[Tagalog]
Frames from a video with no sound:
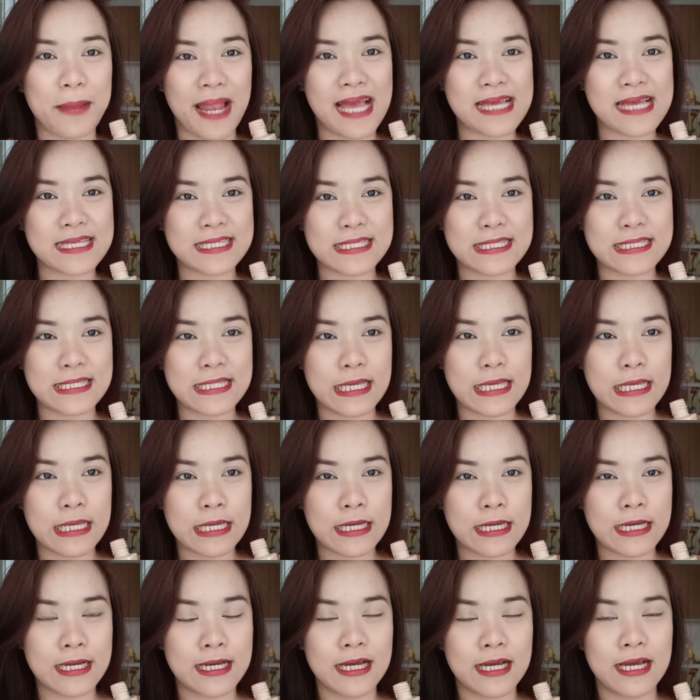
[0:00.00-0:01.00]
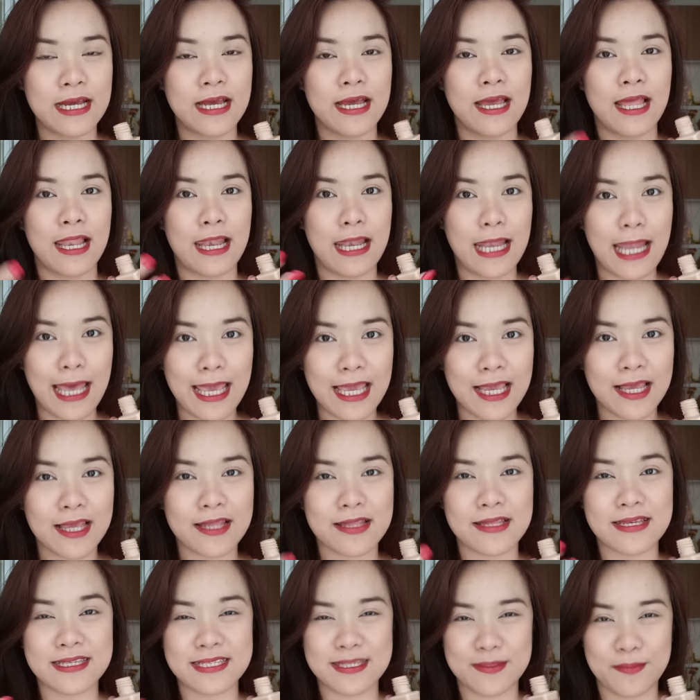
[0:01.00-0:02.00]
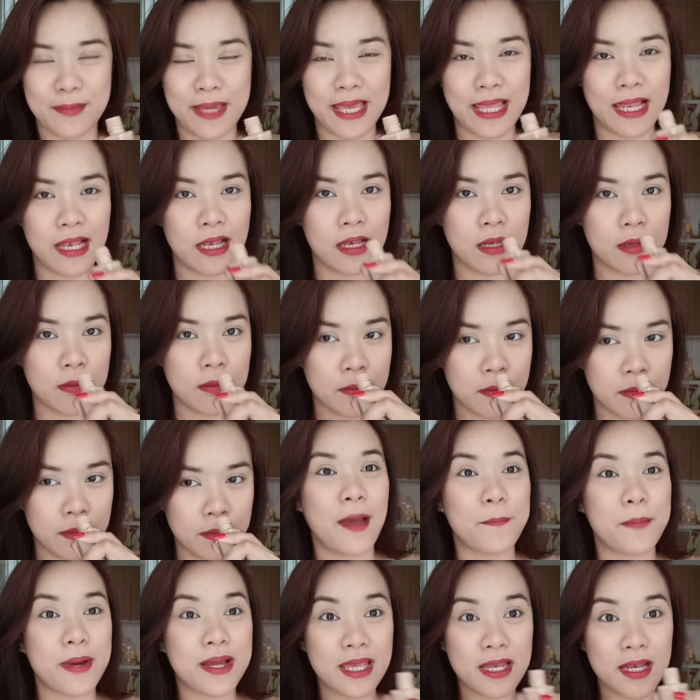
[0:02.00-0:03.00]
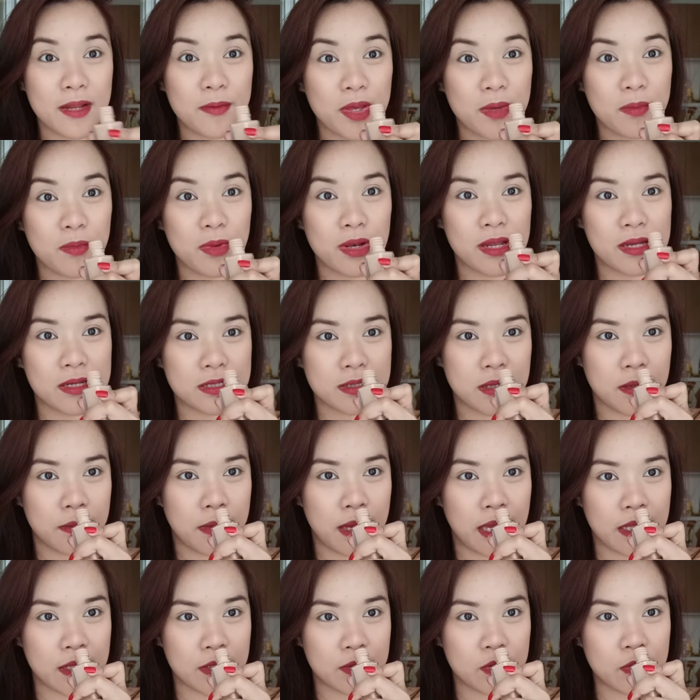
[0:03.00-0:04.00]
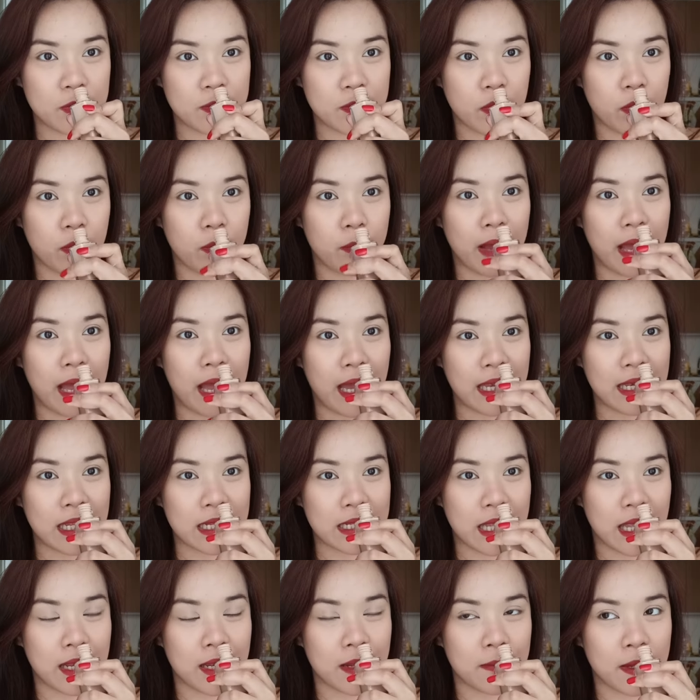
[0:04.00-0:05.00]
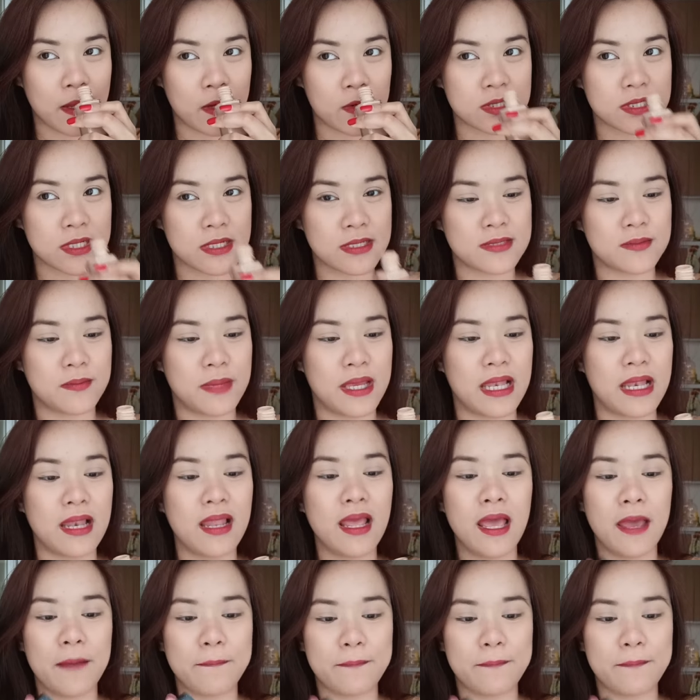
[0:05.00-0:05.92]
plastic light na smell pag inamoy mo lang naman, dun mo mahalata na meron siyang smell.